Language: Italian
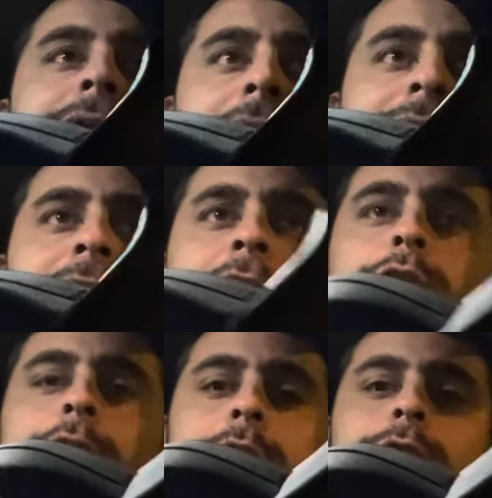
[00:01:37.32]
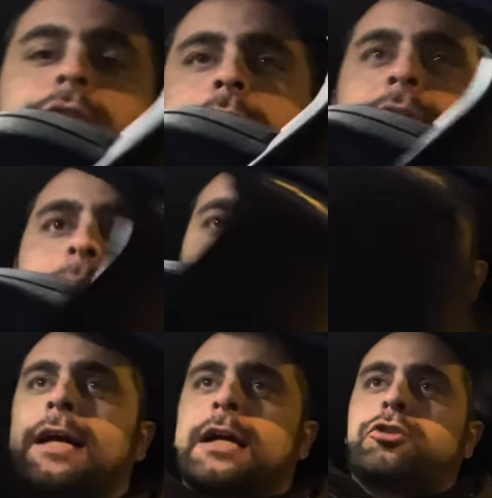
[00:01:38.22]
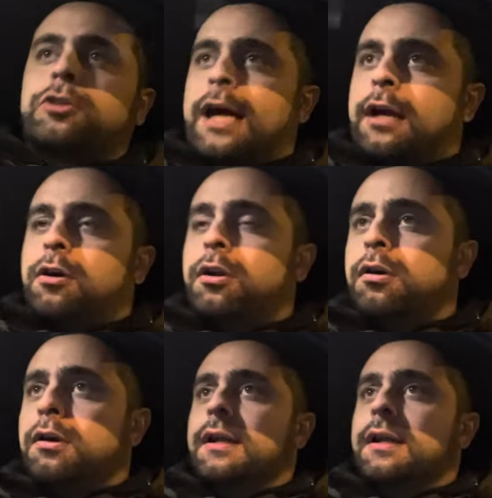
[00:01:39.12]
era tanto che non segnavamo da calcio d'angolo